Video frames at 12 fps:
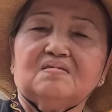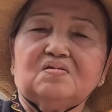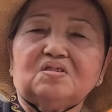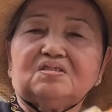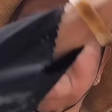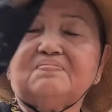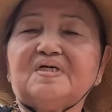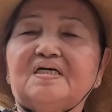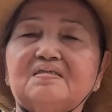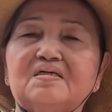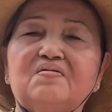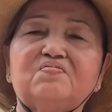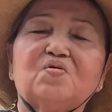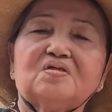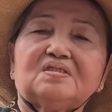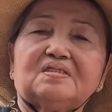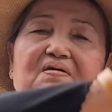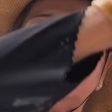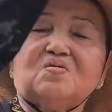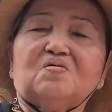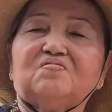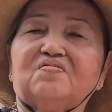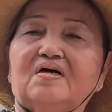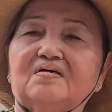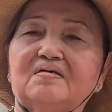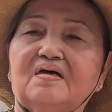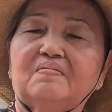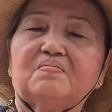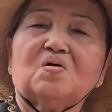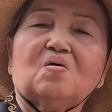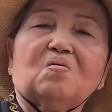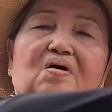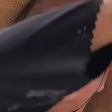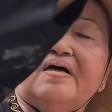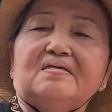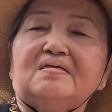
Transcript: ôi sang nan đây quát sang mô phật nam mô a